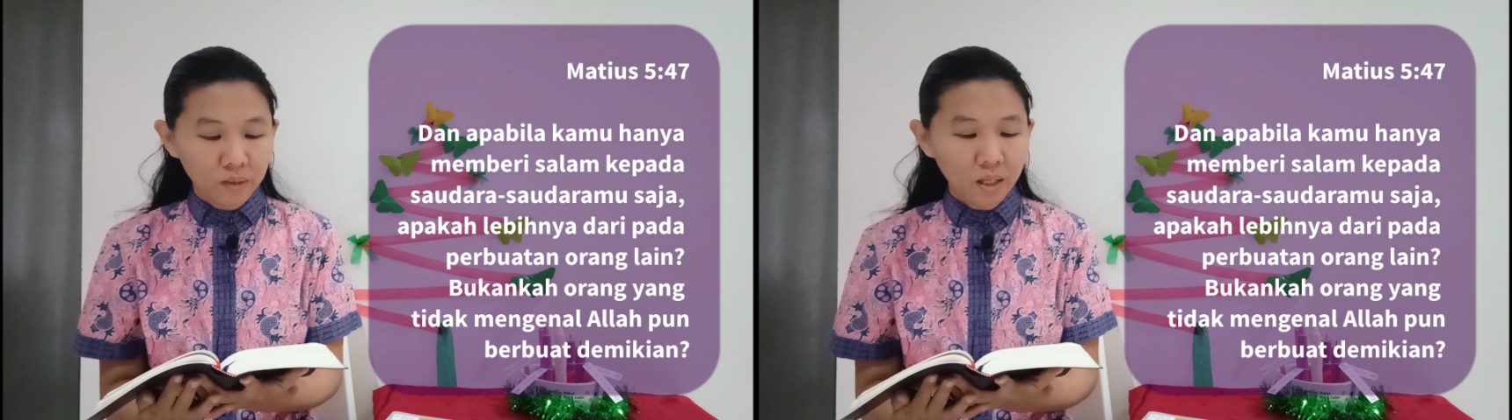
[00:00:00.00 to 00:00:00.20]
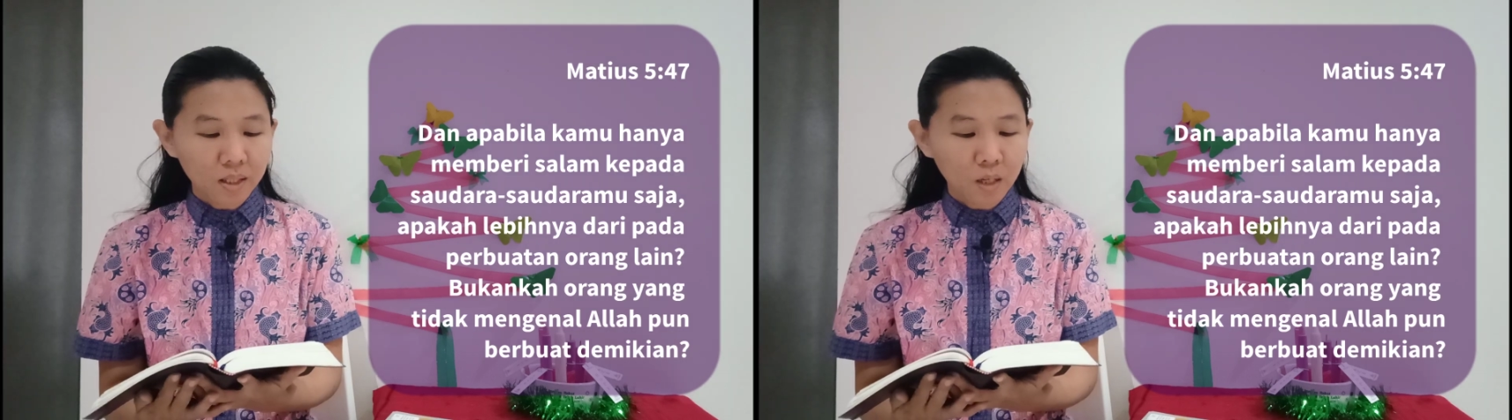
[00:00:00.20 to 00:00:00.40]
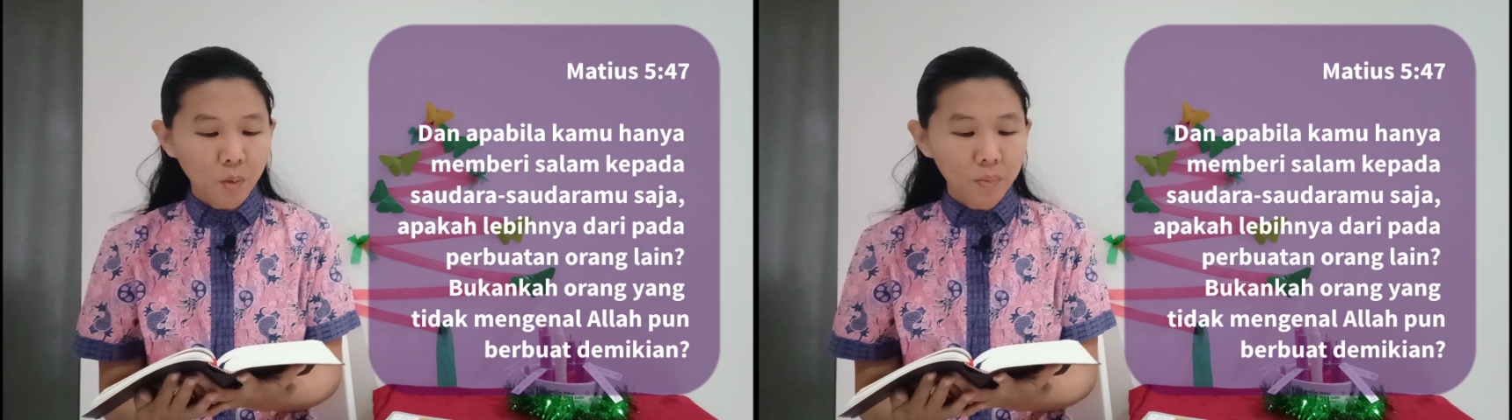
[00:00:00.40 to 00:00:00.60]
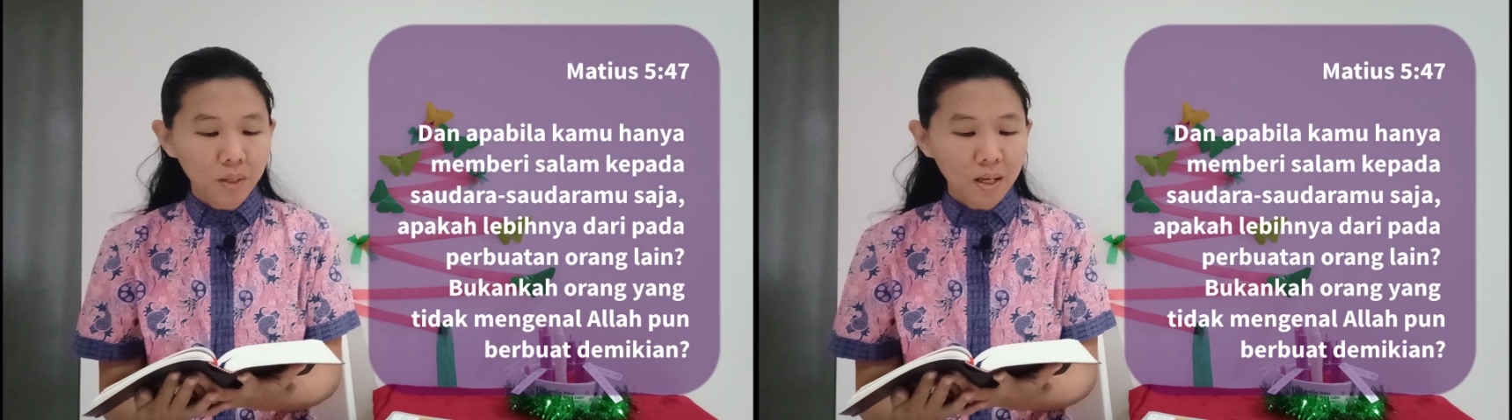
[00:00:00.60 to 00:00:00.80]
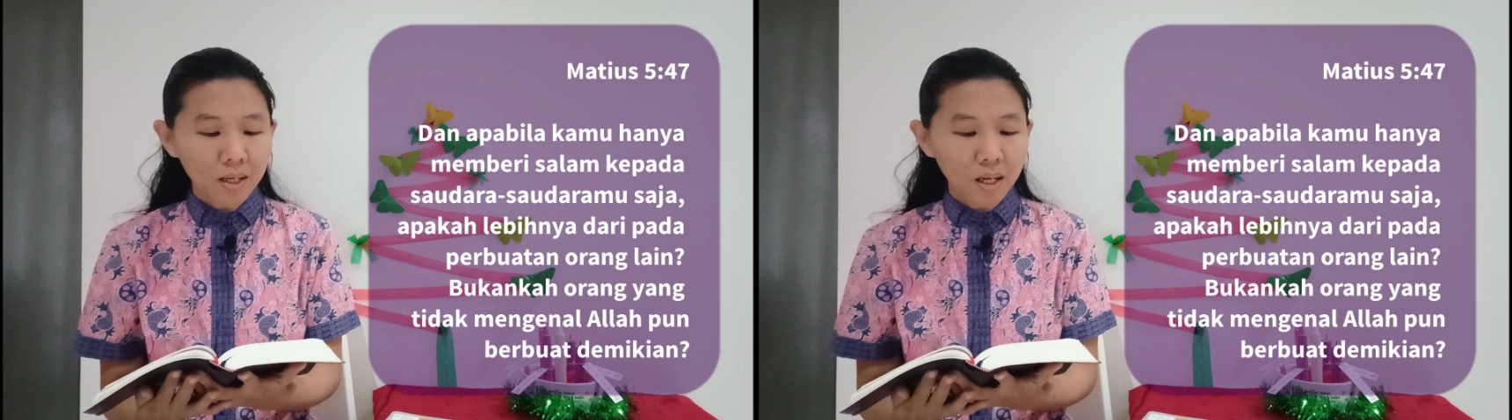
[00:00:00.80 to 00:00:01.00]
dan
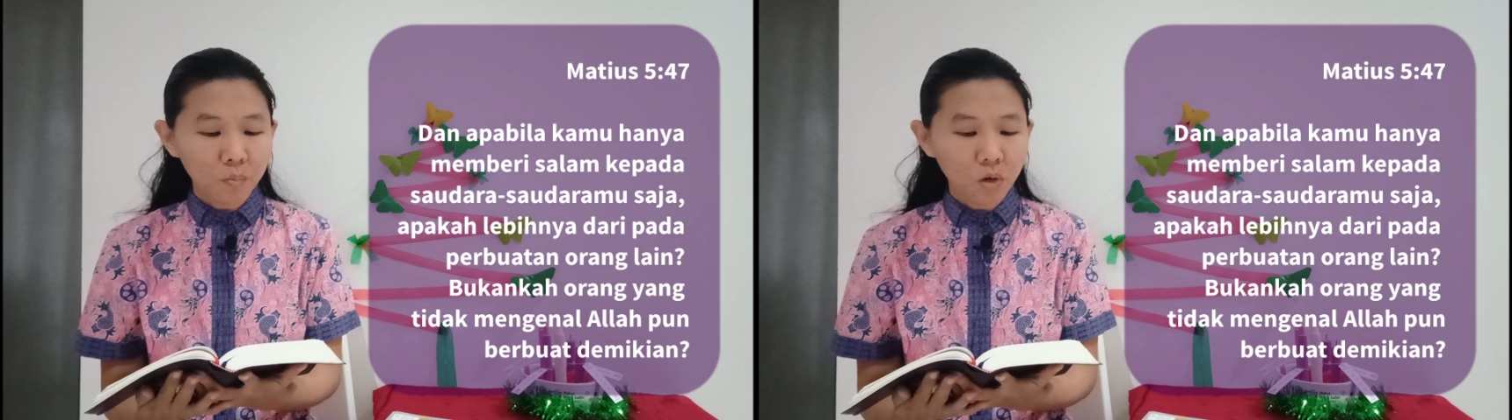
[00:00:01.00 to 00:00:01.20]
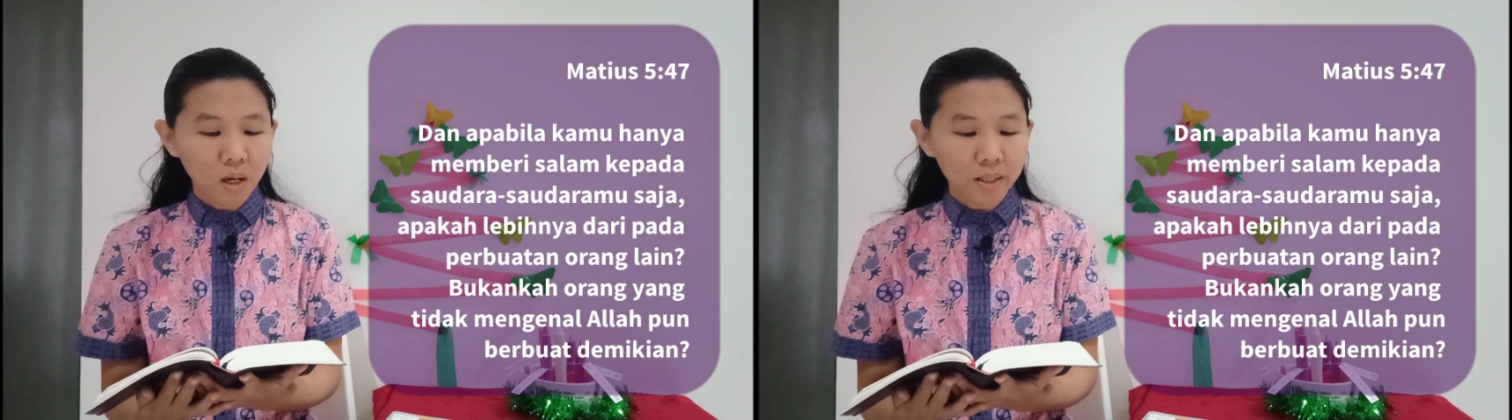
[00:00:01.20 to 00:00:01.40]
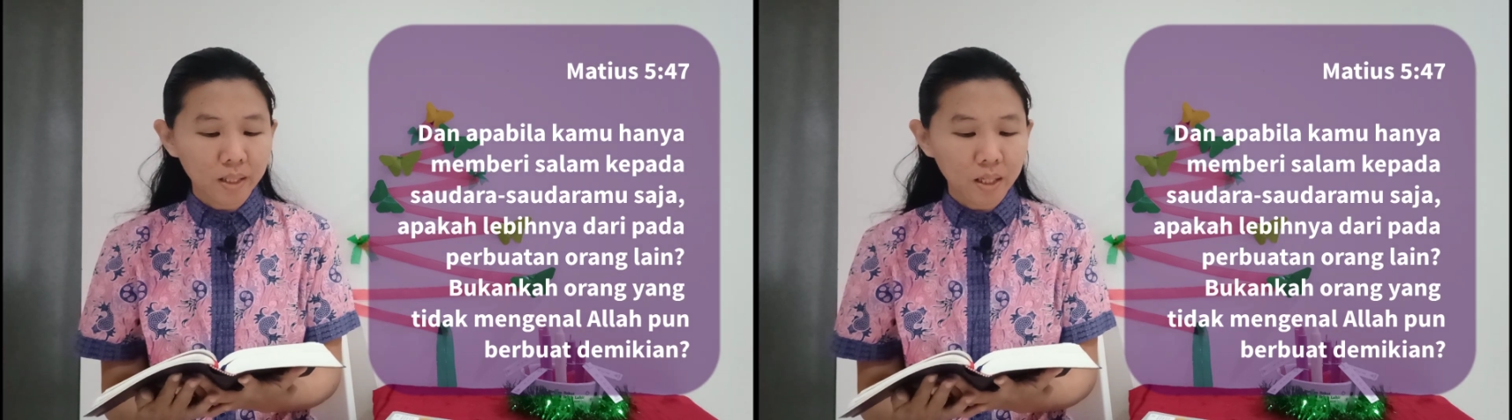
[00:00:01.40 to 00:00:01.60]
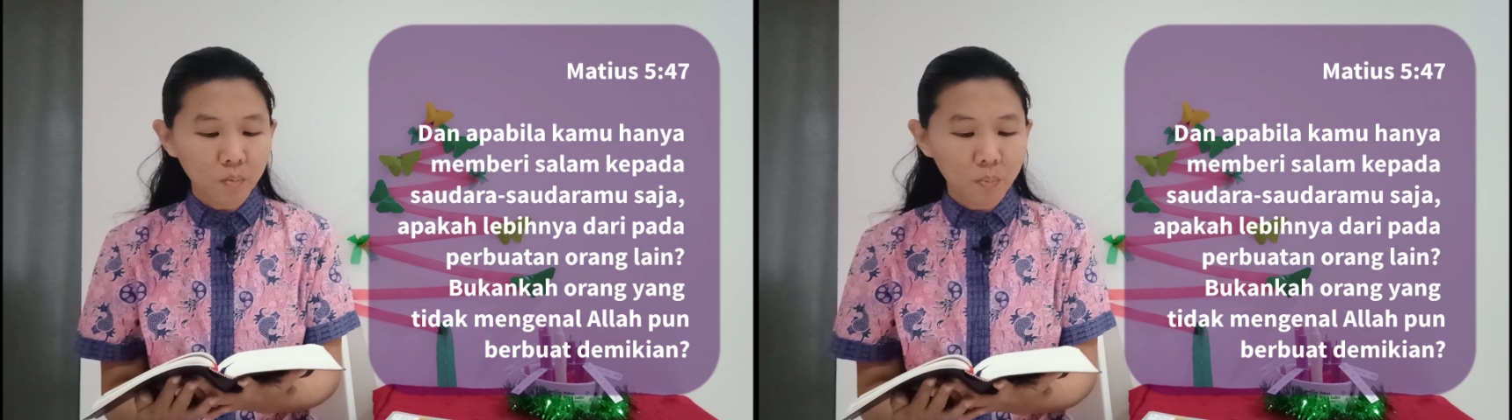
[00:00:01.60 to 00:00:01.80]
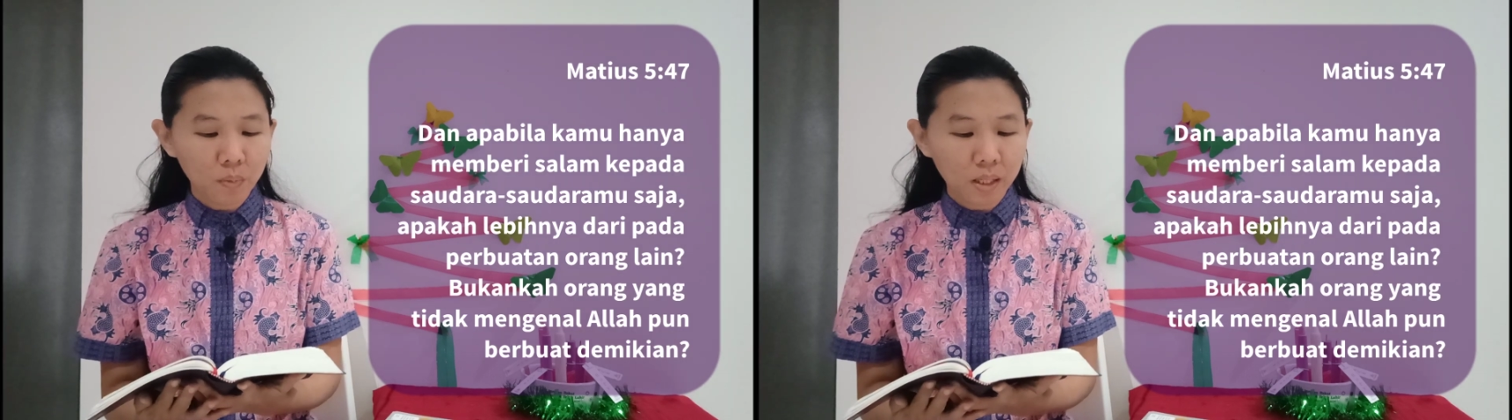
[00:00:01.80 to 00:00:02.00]
apabila kamu
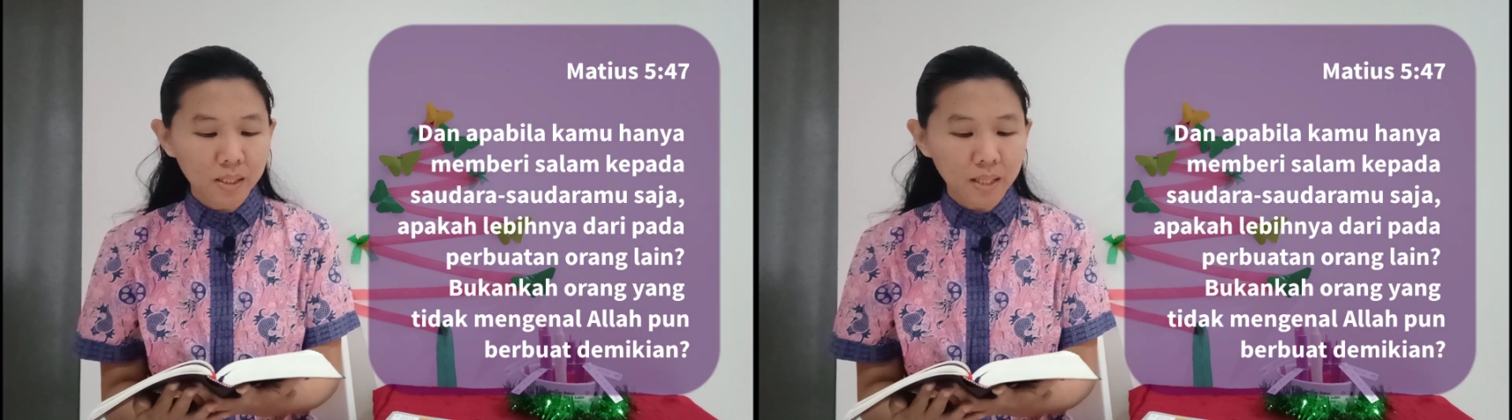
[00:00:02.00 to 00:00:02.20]
hanya memberi